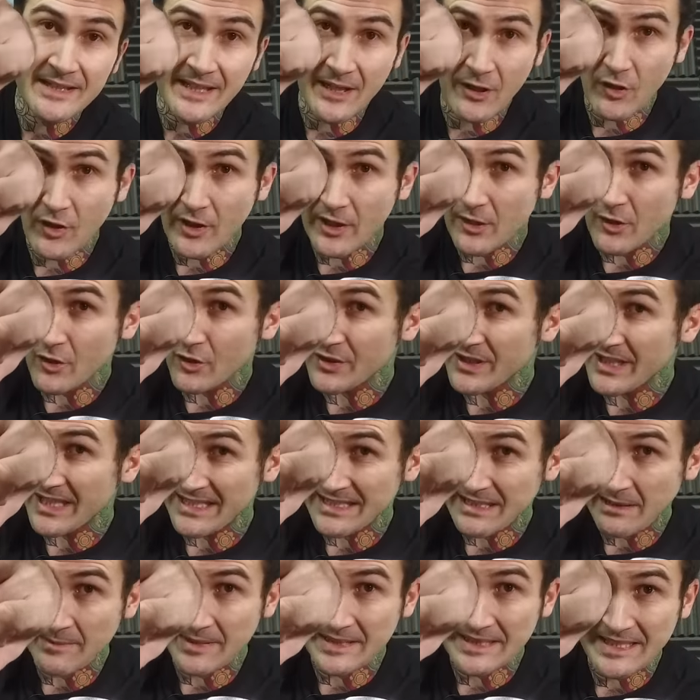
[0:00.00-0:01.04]
de cogerlo
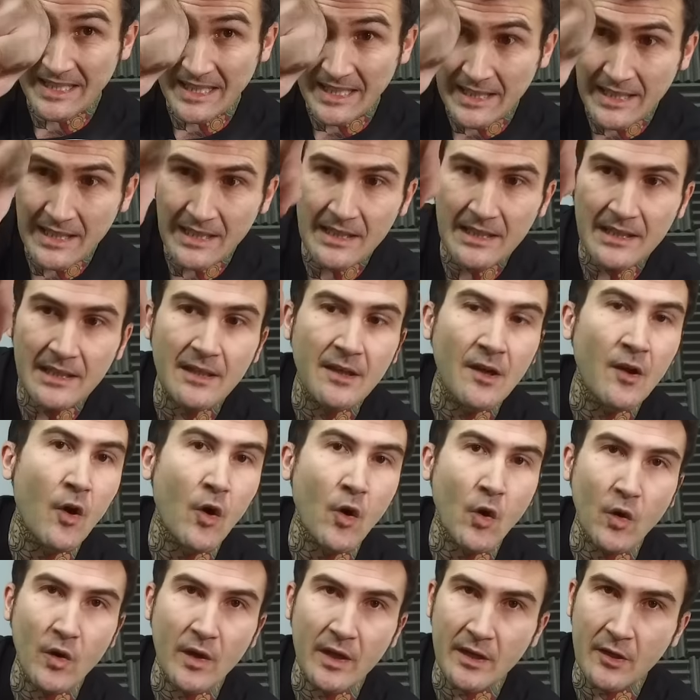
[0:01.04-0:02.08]
directamente aquí
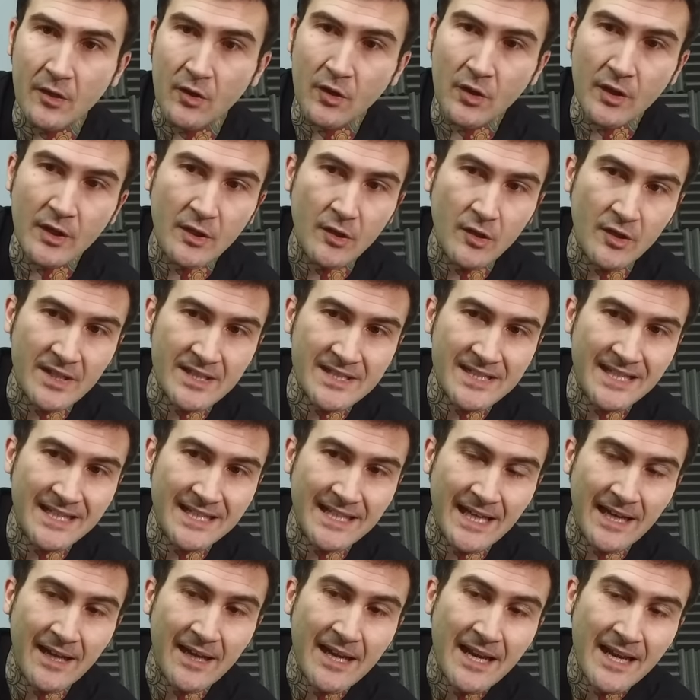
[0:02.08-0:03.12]
o cogerlo en lo que
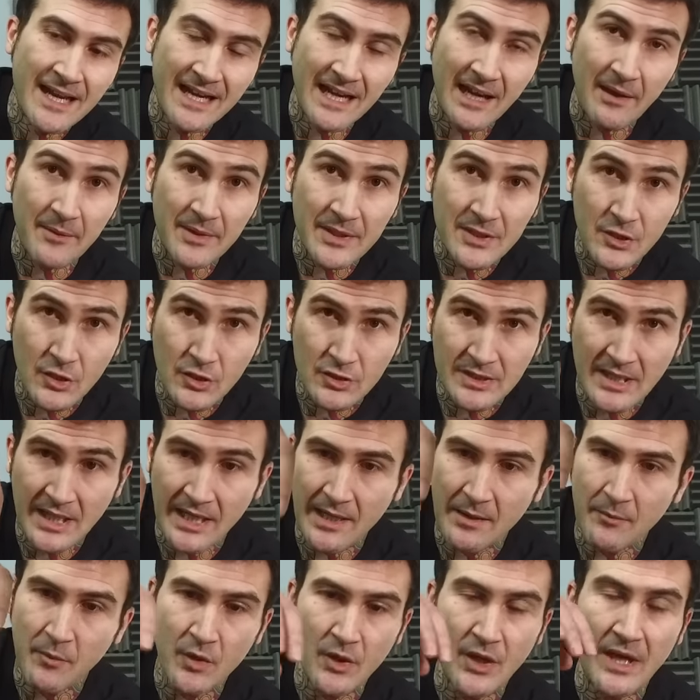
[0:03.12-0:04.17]
sería la
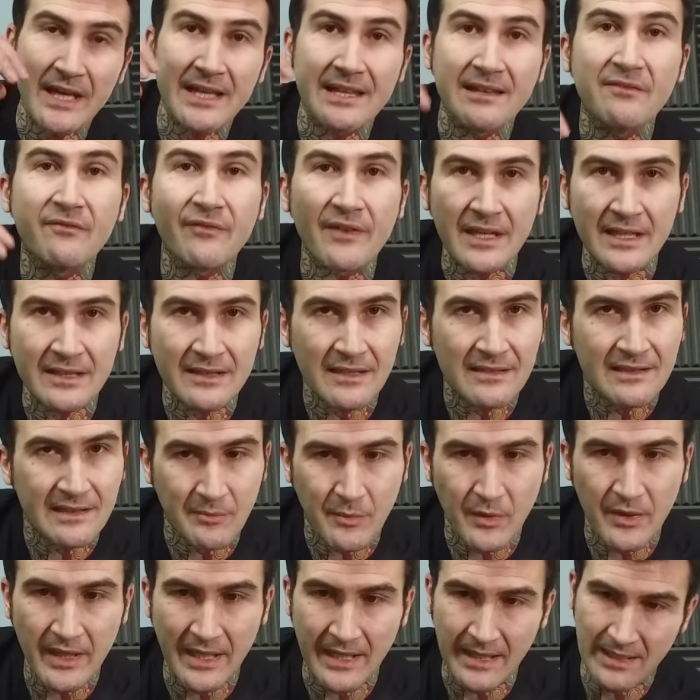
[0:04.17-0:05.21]
bellota. Bueno, hay diferentes
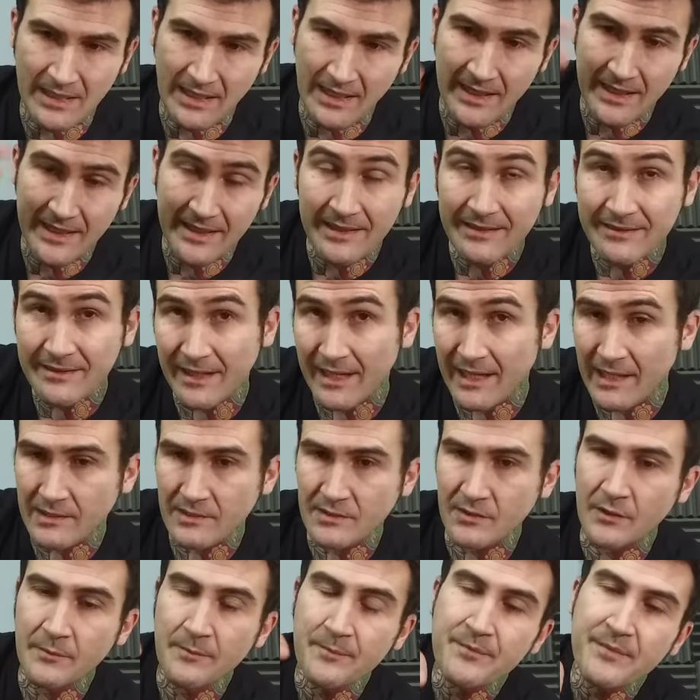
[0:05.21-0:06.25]
tipos de anclaje. En este
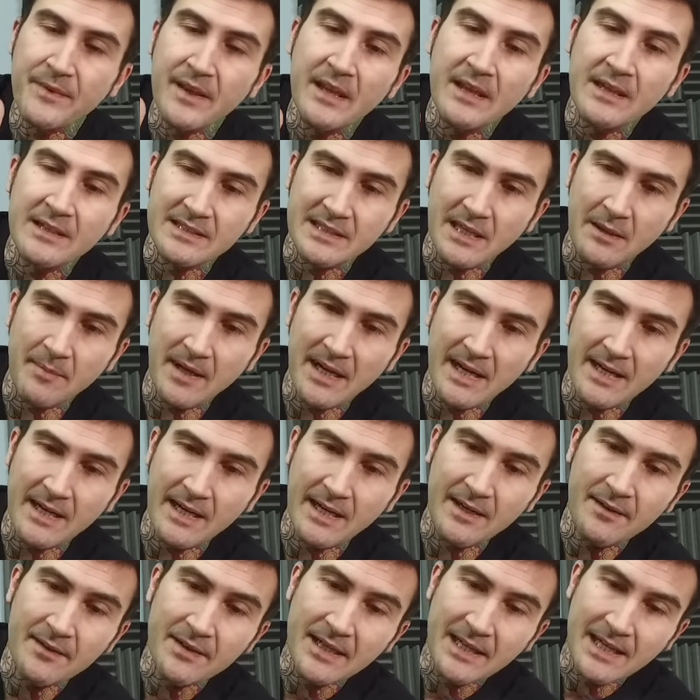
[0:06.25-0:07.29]
caso,
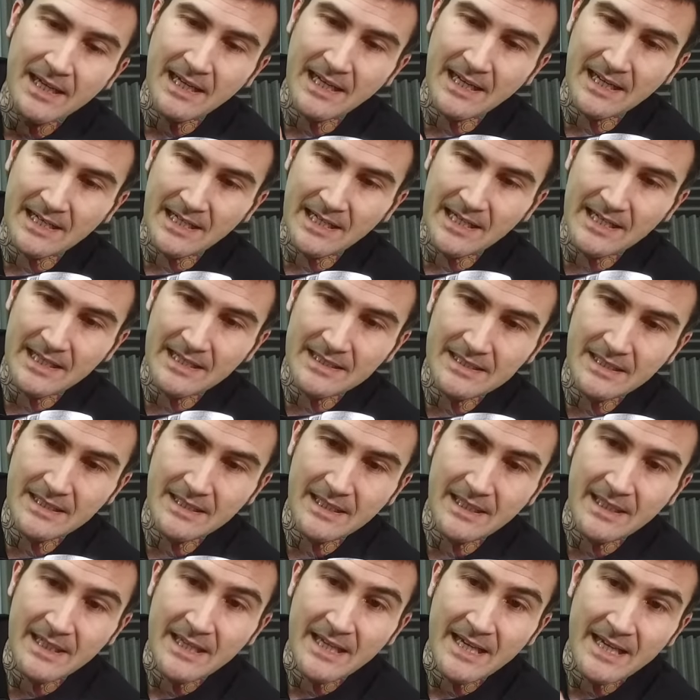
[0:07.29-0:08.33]
Yamaha, el anclaje que
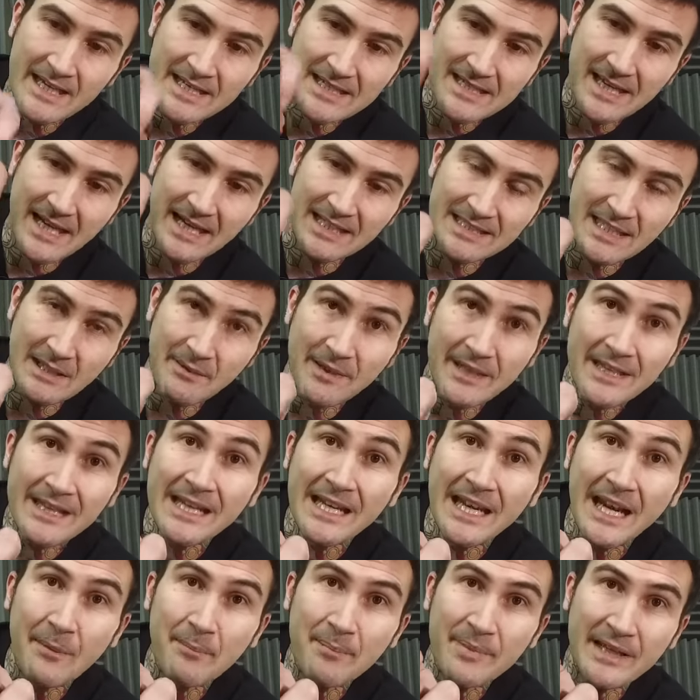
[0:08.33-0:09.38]
tiene es a través
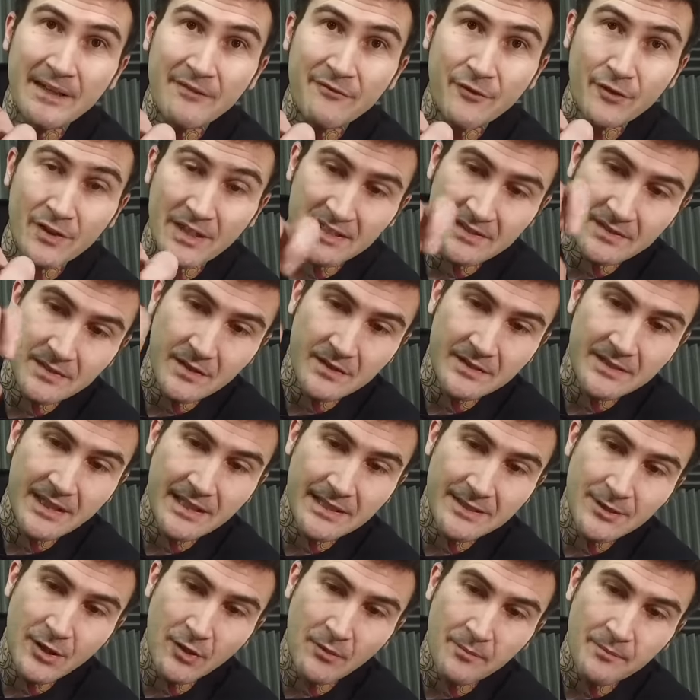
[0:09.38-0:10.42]
de la perforación
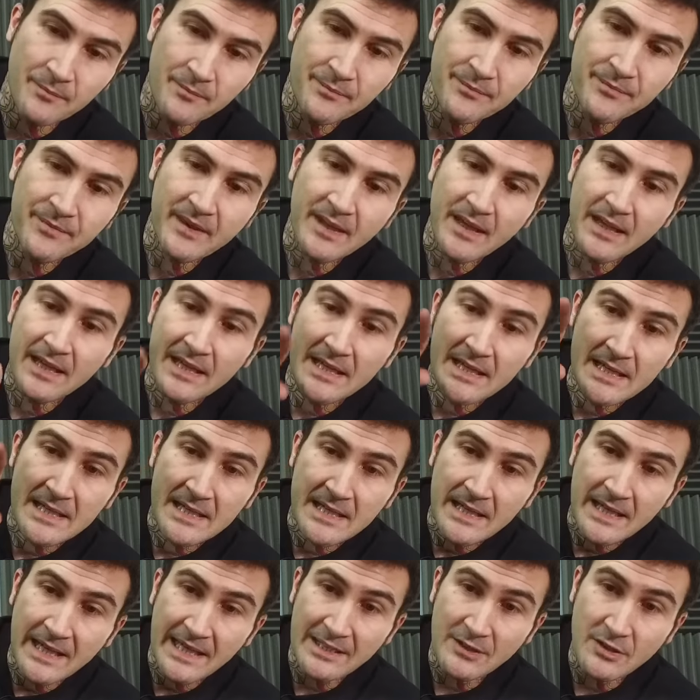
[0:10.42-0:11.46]
del tom.
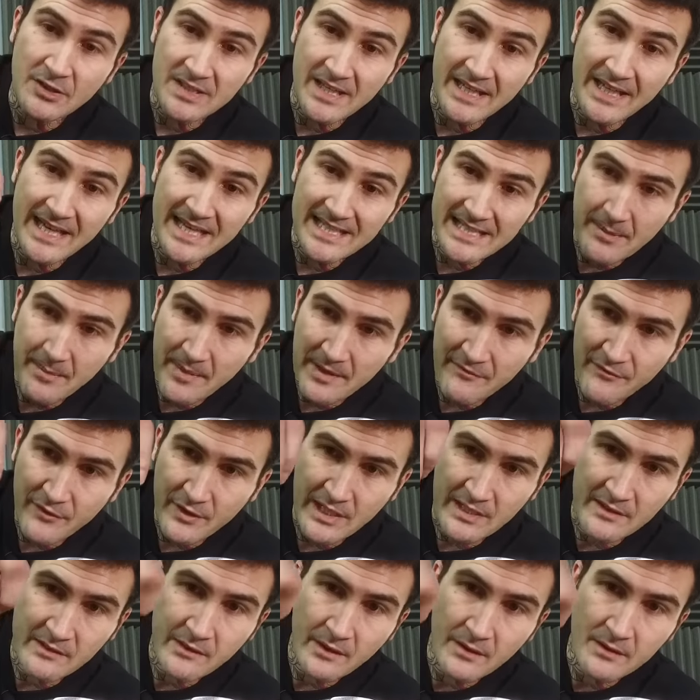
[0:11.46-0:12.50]
Entonces, esa
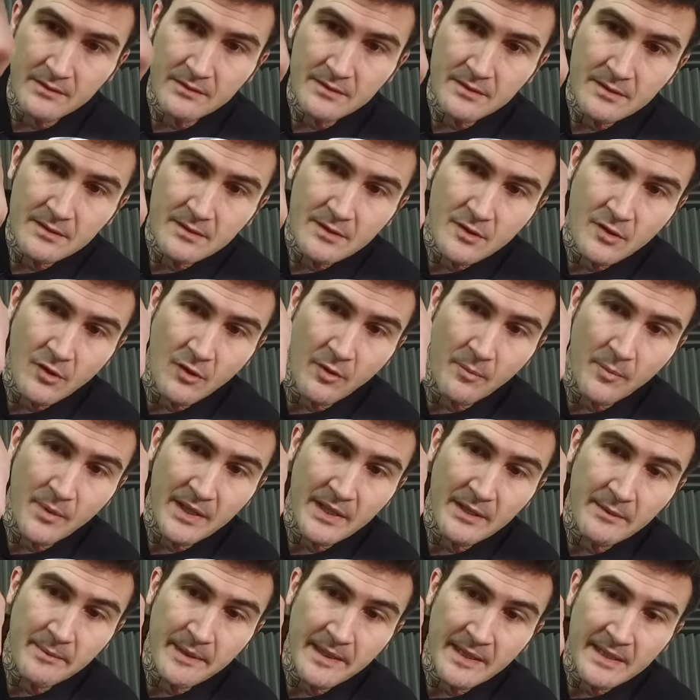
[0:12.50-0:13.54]
perforación, como
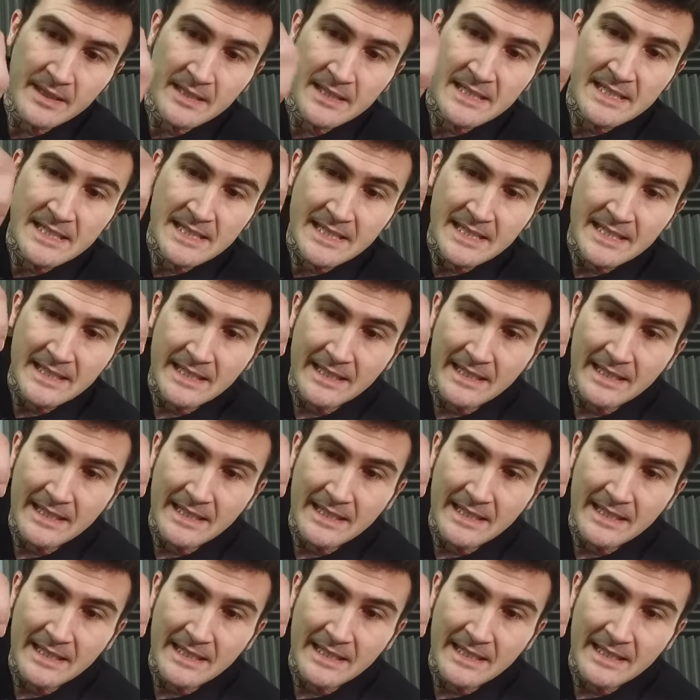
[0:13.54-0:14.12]
podéis ver,